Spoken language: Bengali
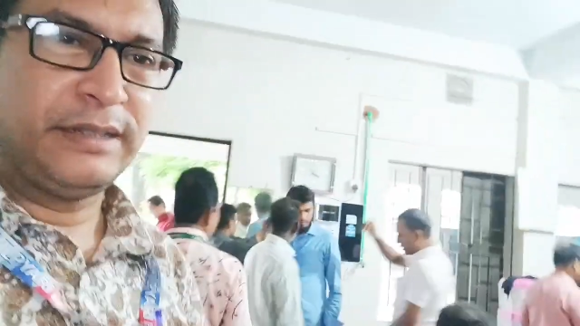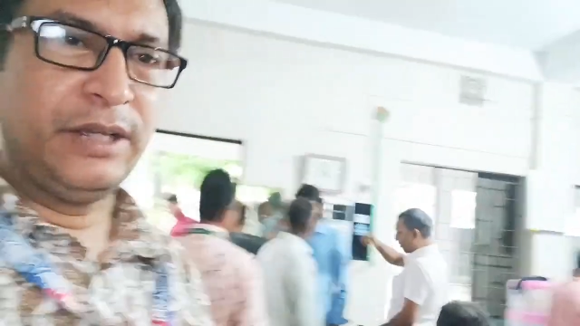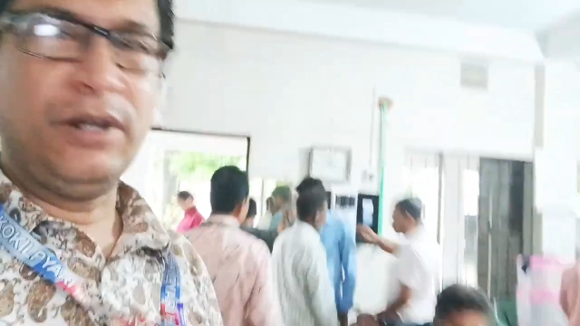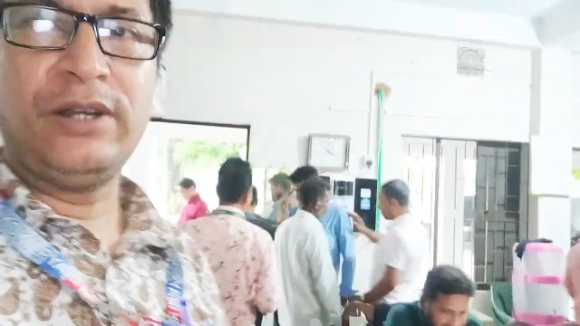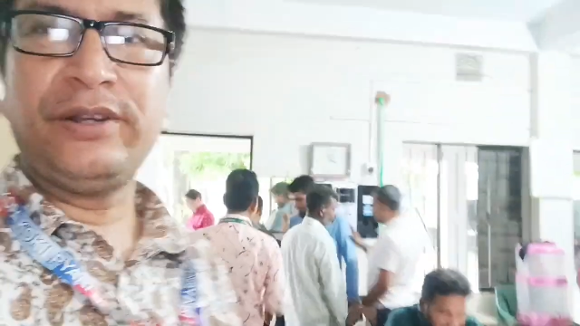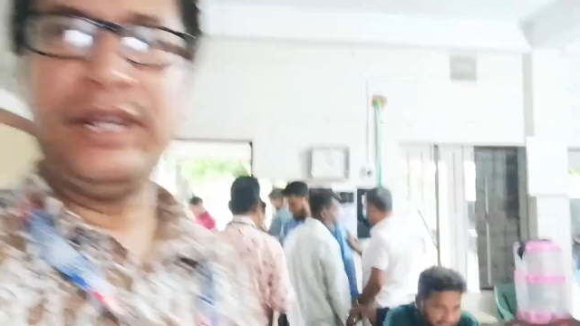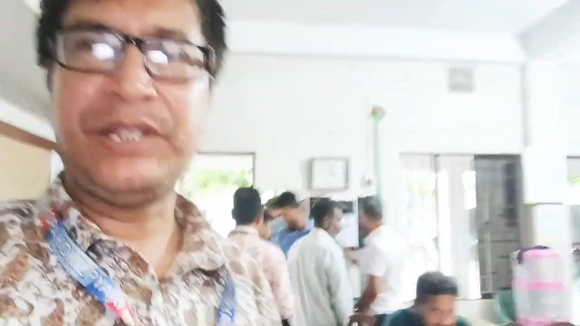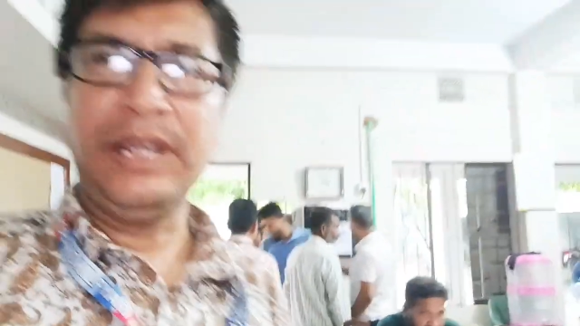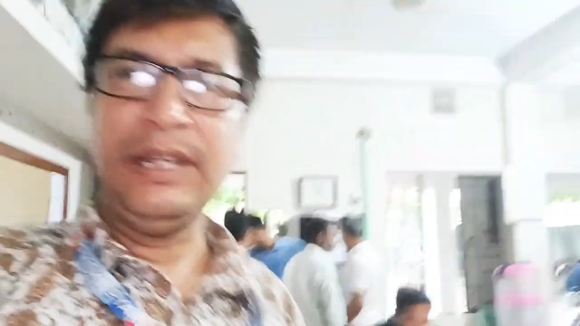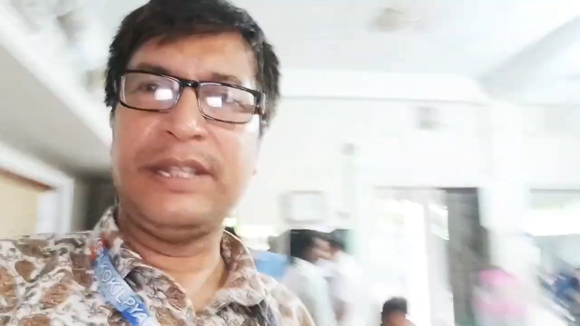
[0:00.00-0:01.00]
যে হল
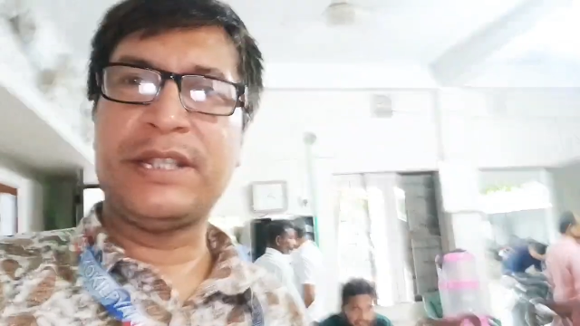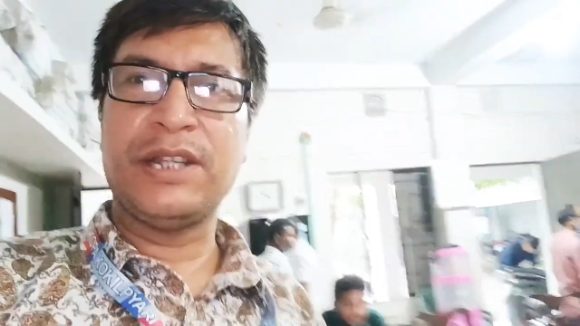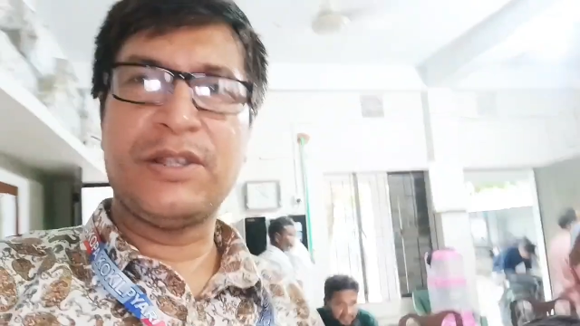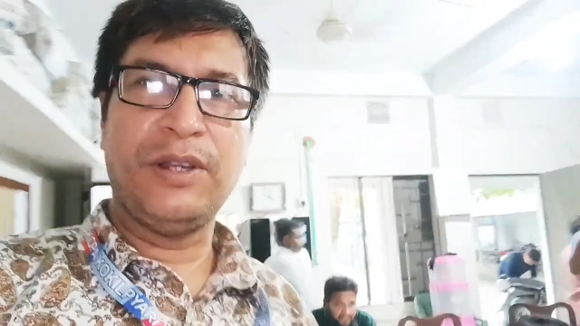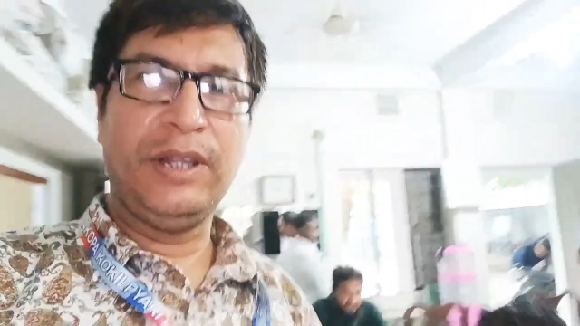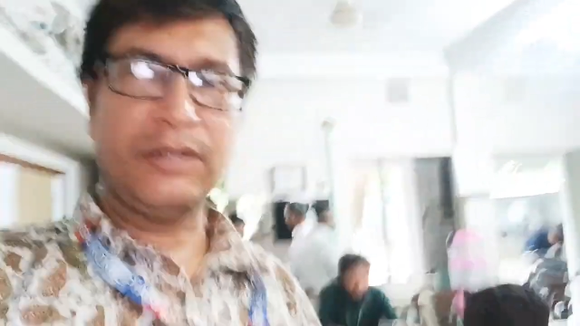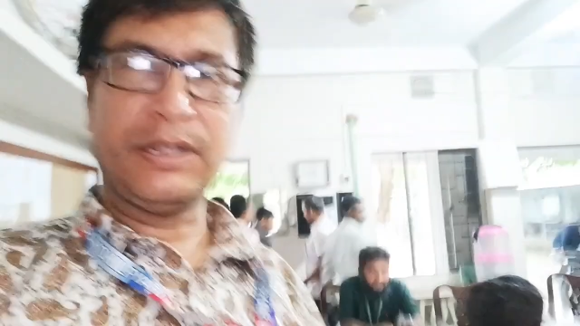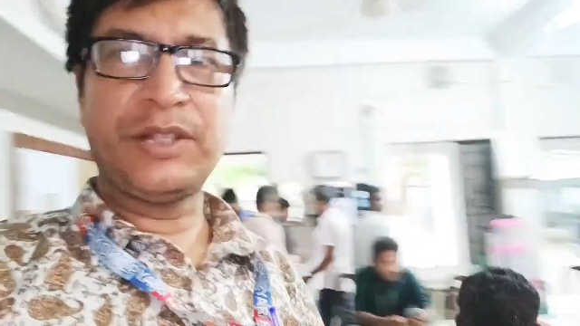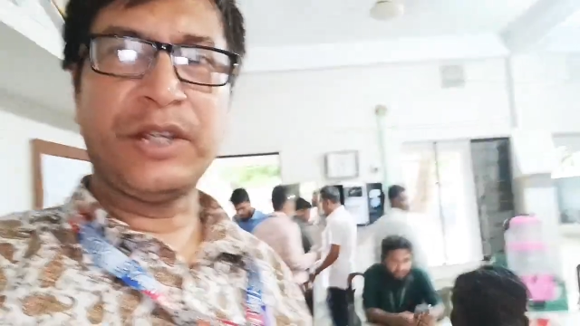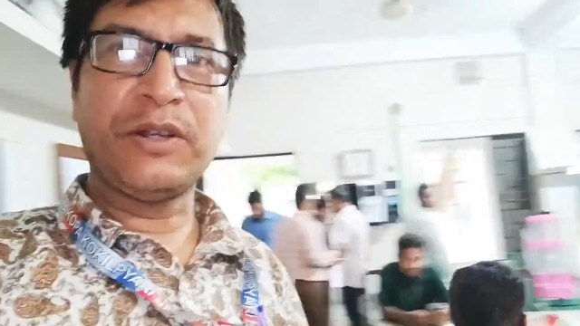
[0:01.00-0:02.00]
রয়েছে টিচার্স হলে
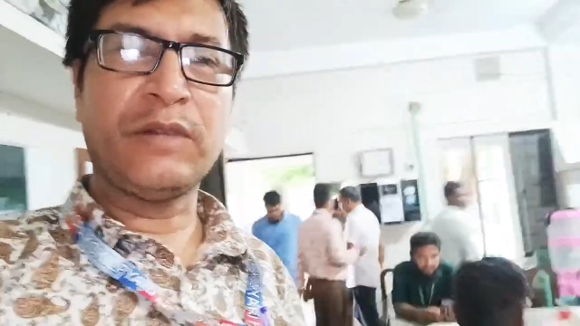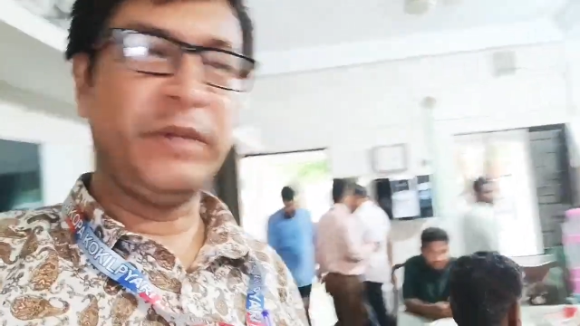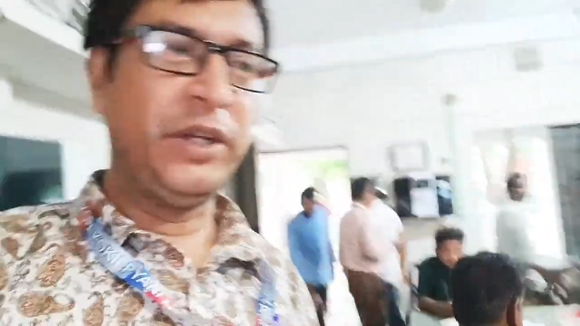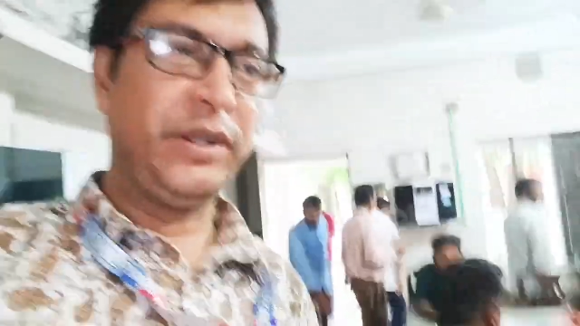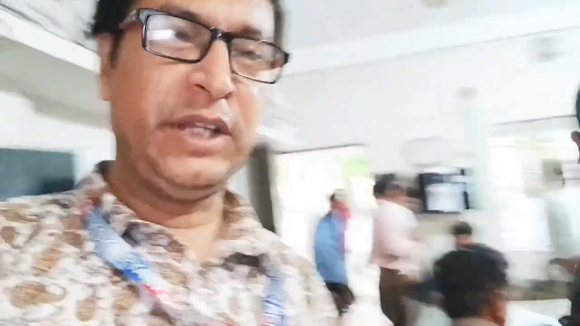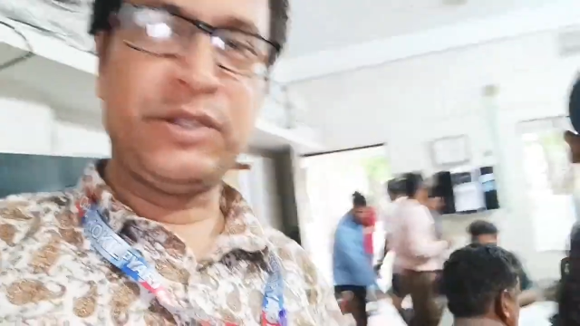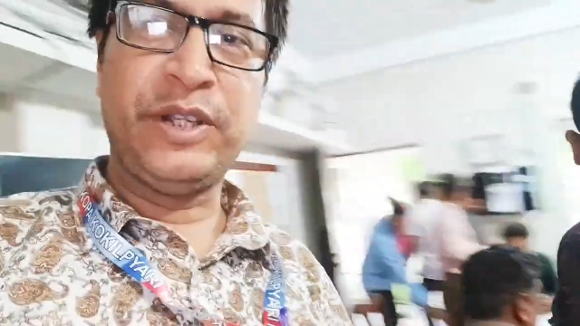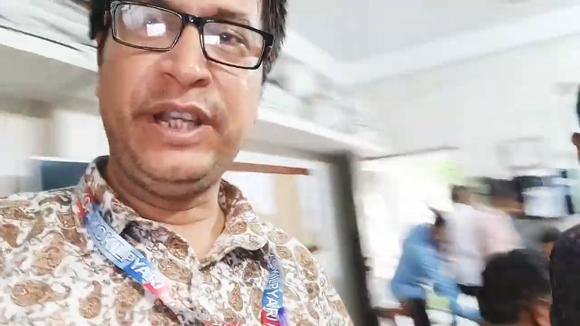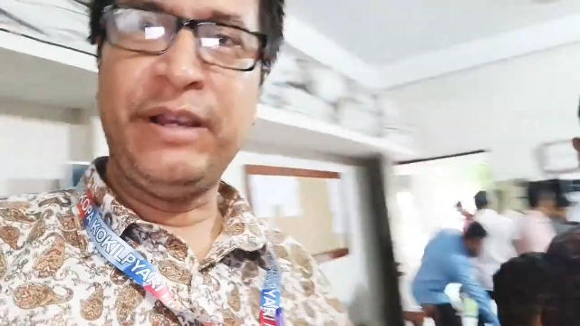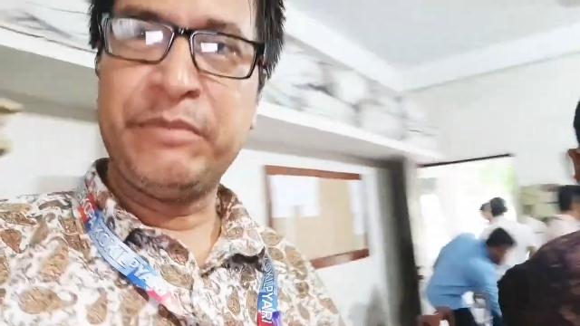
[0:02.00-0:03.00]
অর্থাৎ শিক্ষক
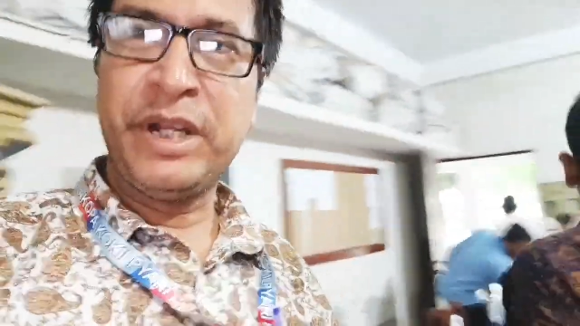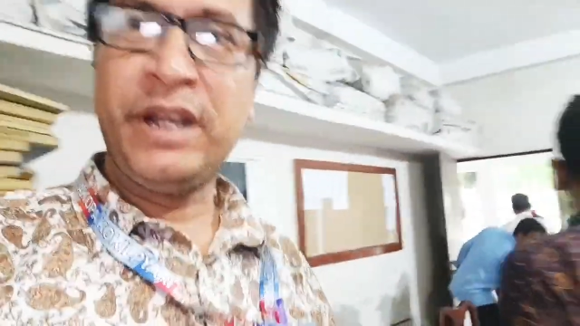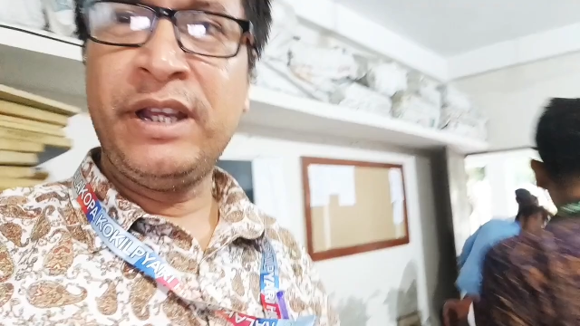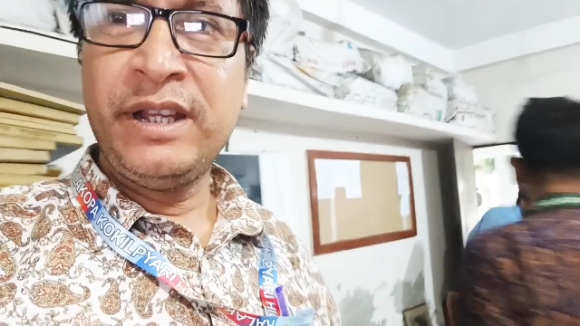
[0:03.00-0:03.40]
মিলনায়তনে আমরা